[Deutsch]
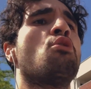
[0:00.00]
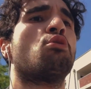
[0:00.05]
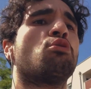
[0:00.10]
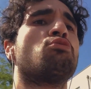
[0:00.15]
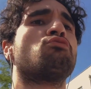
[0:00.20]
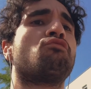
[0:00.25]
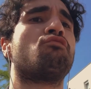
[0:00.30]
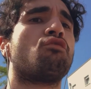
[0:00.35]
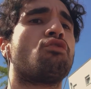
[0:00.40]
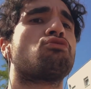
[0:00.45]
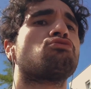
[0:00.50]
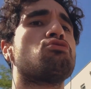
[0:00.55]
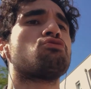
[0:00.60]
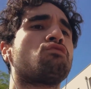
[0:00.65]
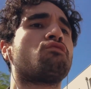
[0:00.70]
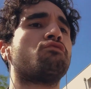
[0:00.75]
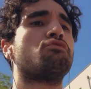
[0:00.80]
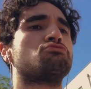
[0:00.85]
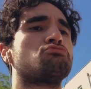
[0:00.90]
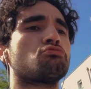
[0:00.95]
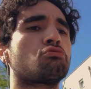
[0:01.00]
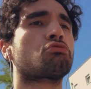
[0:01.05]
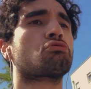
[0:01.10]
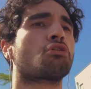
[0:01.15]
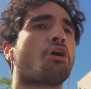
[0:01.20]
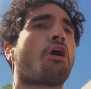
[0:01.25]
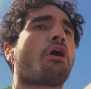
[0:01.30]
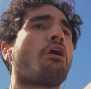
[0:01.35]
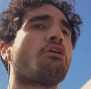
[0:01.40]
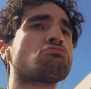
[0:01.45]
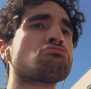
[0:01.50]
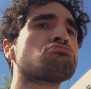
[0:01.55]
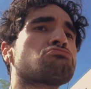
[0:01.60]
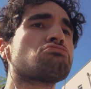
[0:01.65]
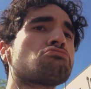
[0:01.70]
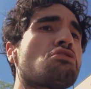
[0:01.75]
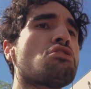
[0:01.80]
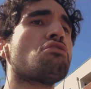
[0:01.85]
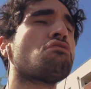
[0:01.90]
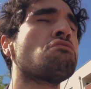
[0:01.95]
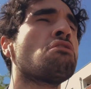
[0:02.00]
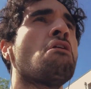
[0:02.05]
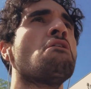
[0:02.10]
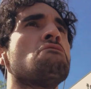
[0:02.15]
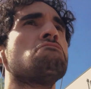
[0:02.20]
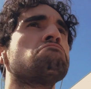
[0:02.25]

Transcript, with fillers: und ich werde nicht versuchen, da rauszugehen,